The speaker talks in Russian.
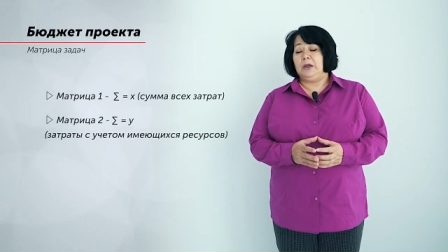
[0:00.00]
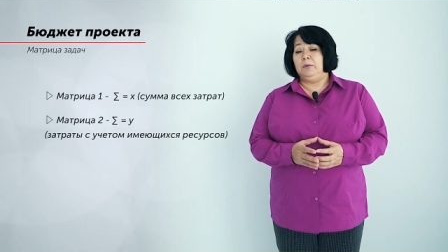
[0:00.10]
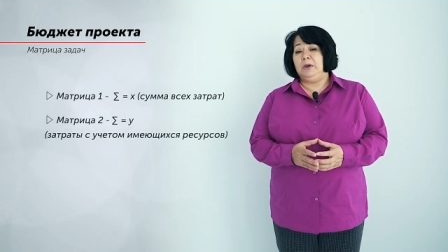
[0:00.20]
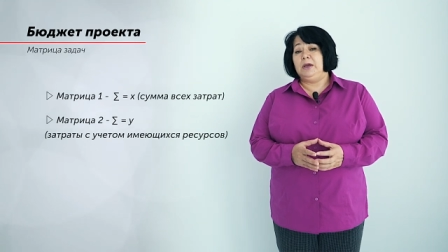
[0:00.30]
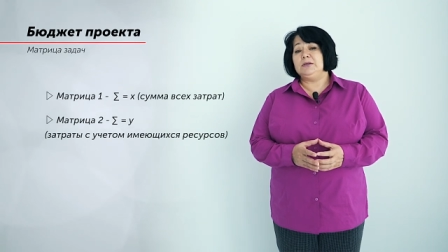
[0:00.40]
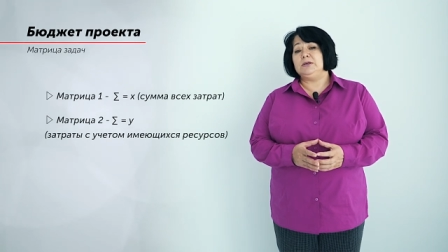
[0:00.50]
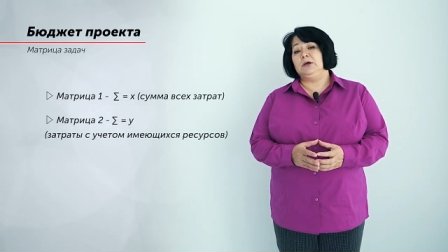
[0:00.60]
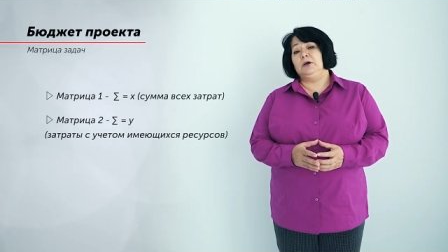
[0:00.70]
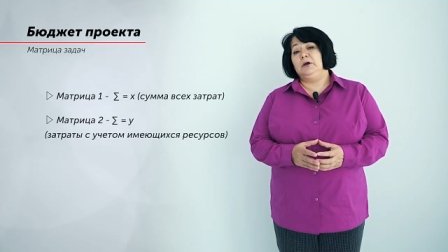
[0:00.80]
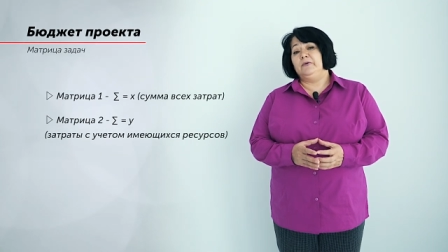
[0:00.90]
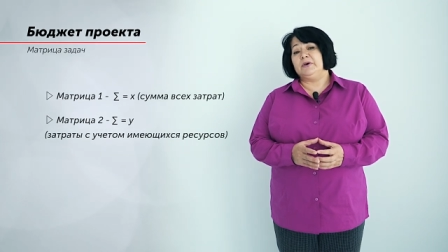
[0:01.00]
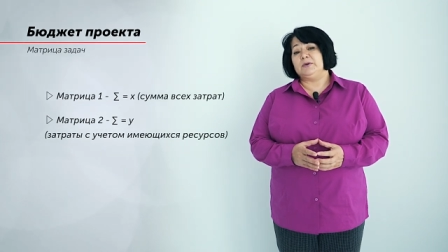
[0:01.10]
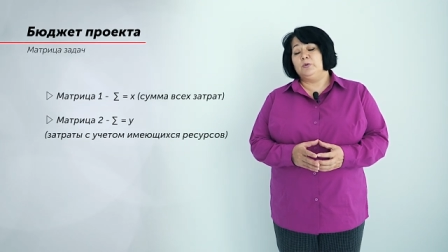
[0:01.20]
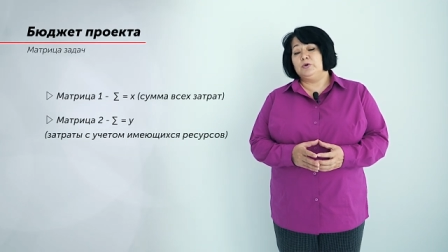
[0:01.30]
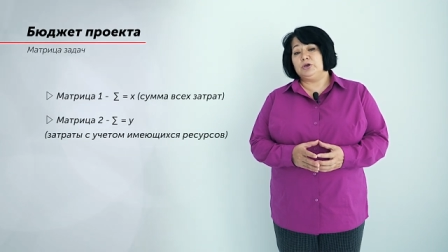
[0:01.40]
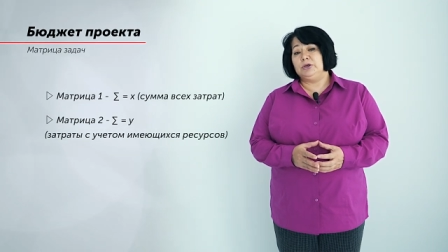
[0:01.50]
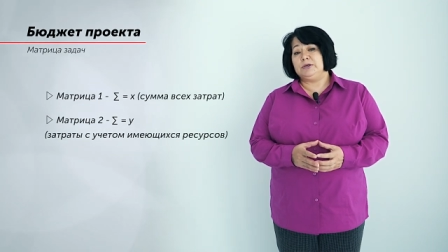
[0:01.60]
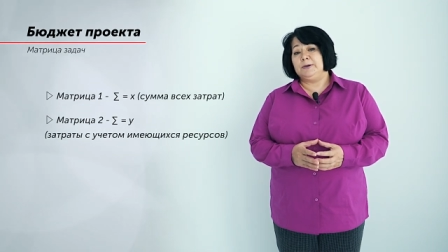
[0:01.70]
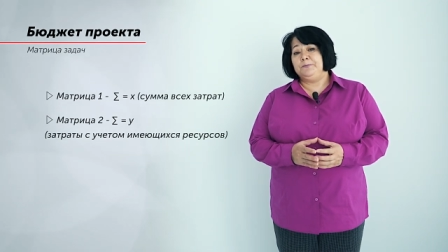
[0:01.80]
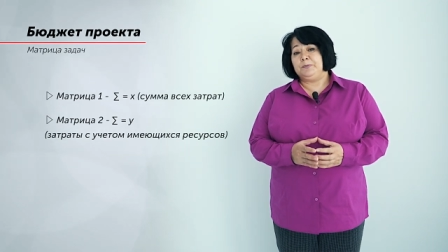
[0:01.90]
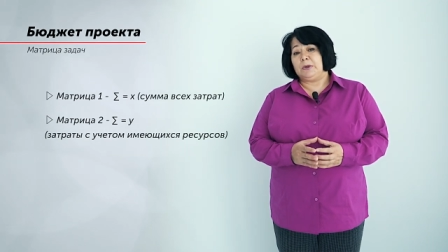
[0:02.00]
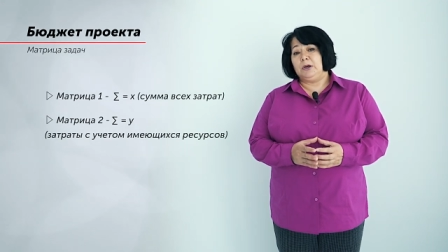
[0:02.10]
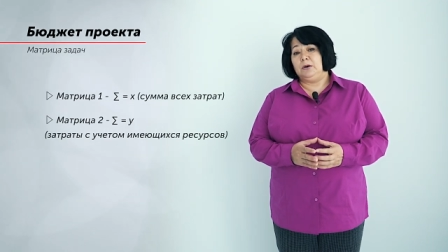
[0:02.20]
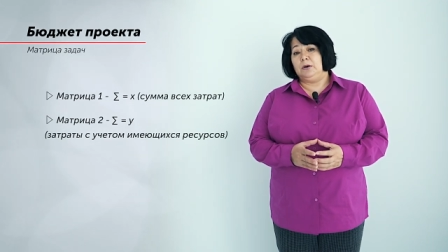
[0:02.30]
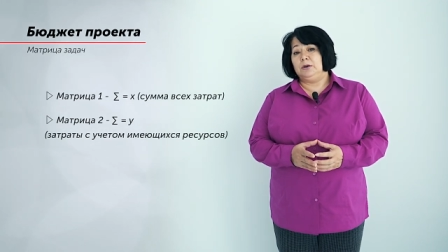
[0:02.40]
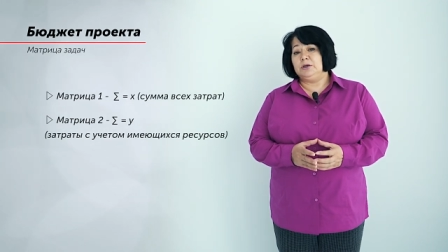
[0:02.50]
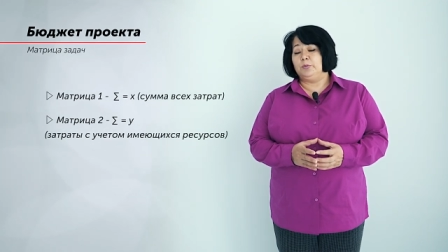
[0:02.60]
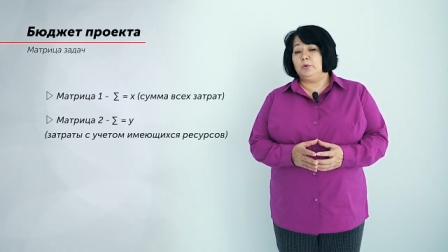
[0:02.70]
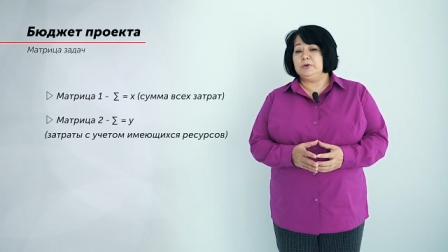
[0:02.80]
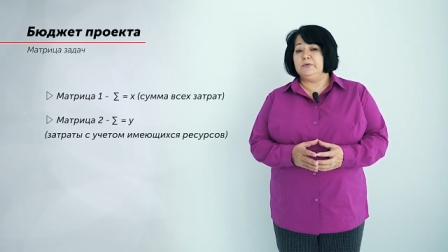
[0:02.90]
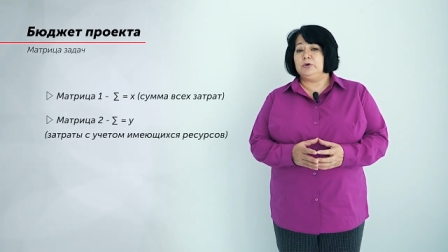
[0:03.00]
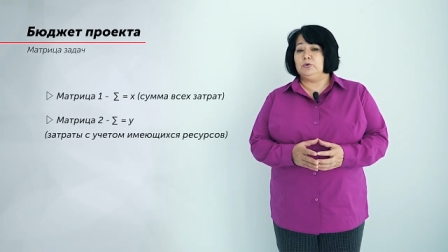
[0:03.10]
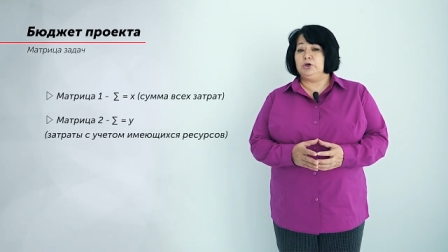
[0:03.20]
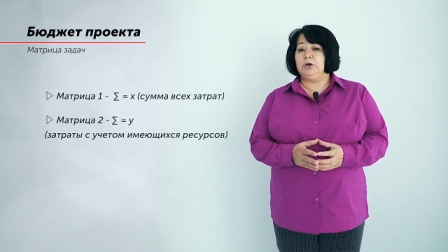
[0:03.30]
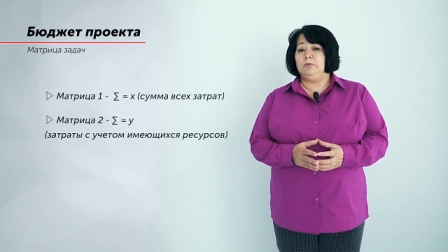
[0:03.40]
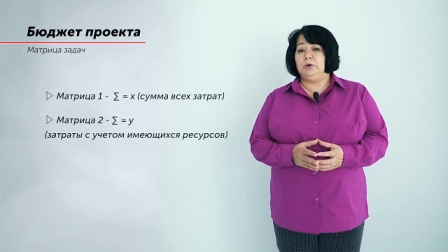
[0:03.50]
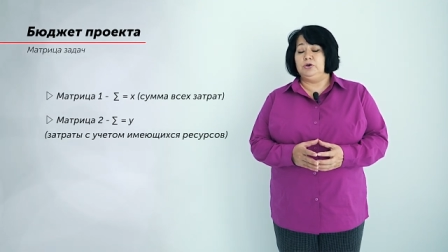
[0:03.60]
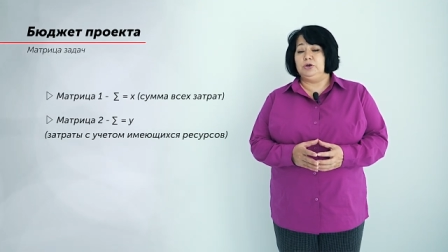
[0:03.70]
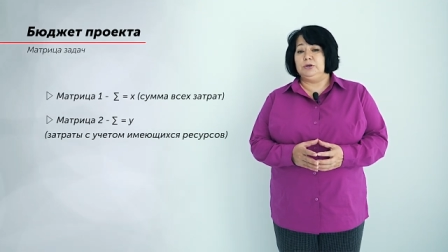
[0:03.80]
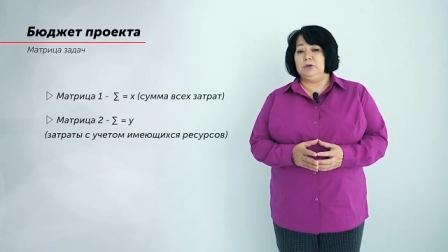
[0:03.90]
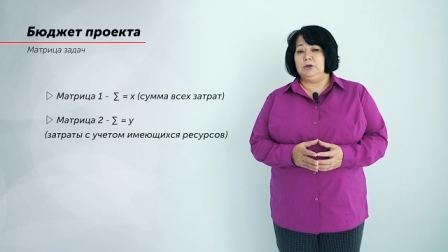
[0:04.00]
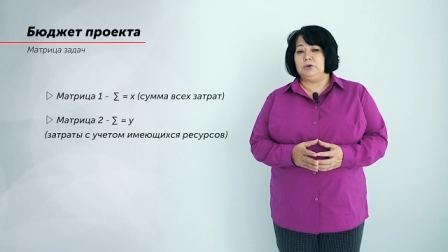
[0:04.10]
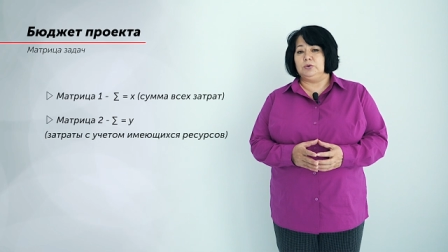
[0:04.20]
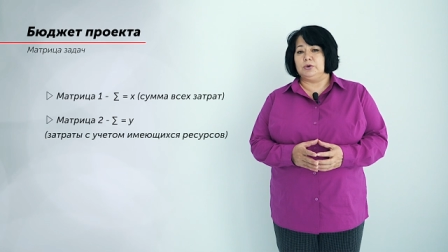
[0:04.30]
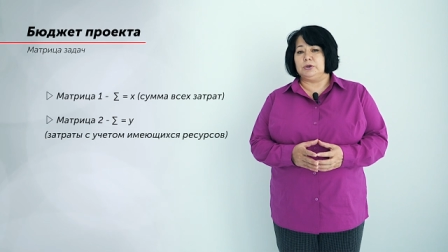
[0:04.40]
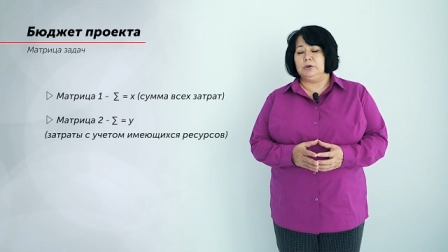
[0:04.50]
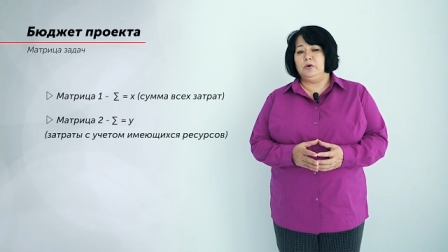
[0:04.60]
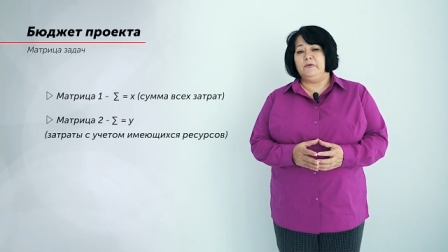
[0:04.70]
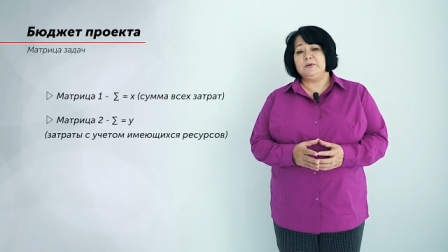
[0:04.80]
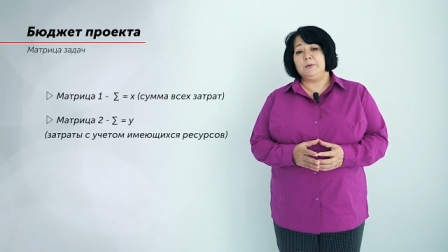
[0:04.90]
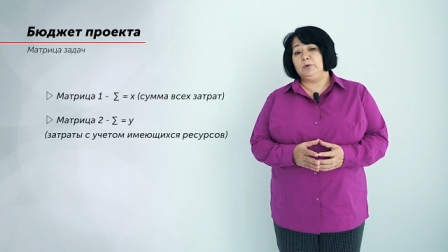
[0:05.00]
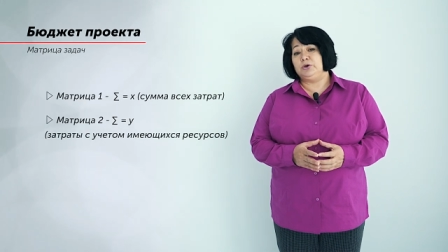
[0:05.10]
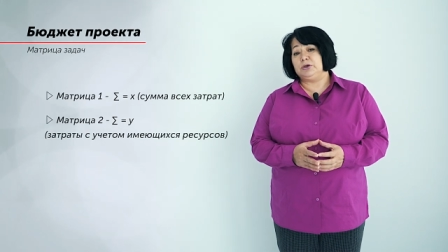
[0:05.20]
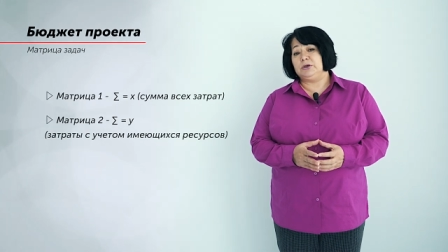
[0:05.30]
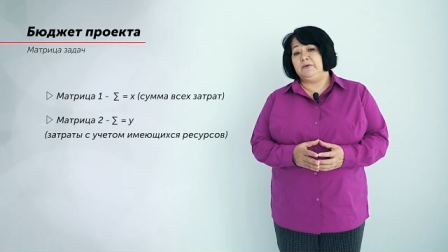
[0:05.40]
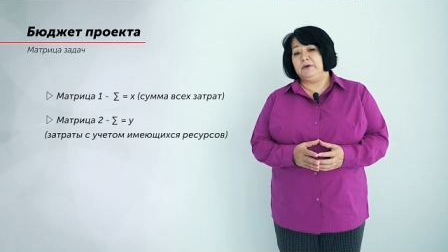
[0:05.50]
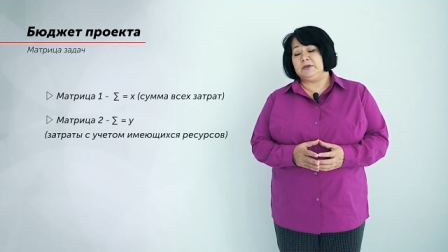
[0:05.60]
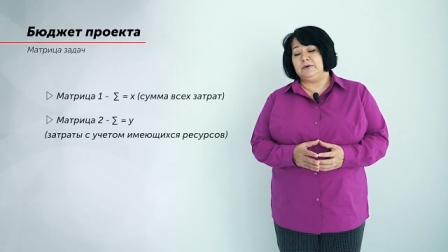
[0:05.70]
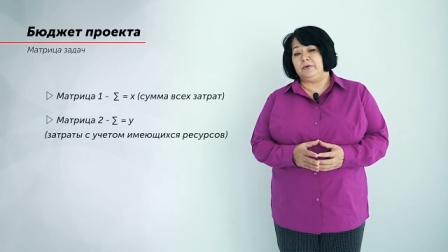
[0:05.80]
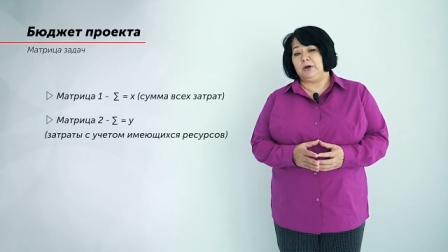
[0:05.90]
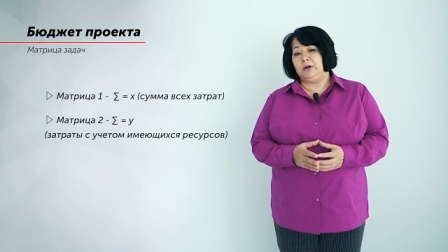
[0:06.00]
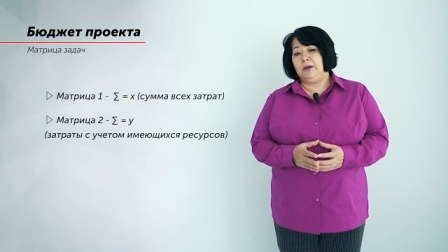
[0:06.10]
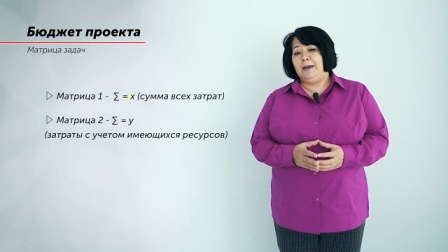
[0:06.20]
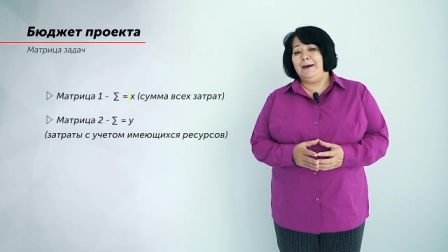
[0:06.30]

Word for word: имеете возможность а, использовать уже имеющиеся ресурсы. У вас получится две цифры.